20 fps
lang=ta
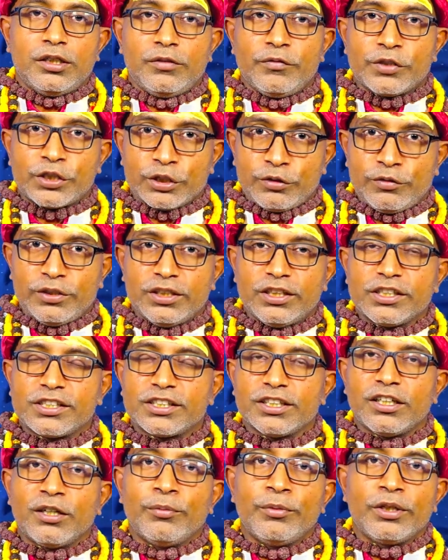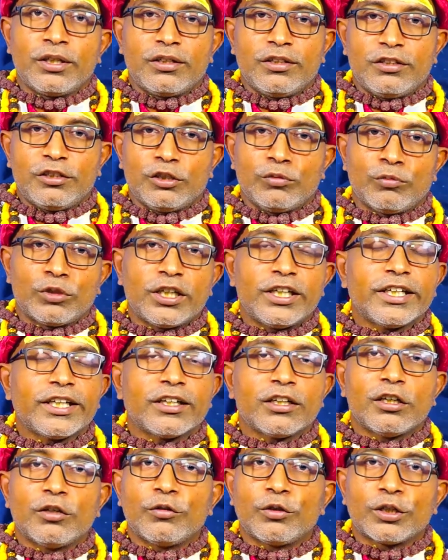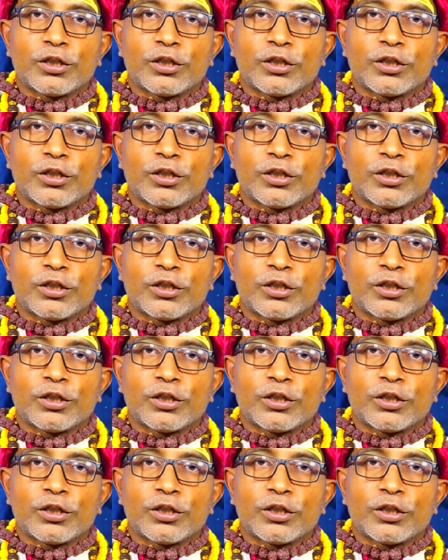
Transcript: விஷம் வந்துச்சு அமிர்தத்துக்கு முன்னாடி என்ன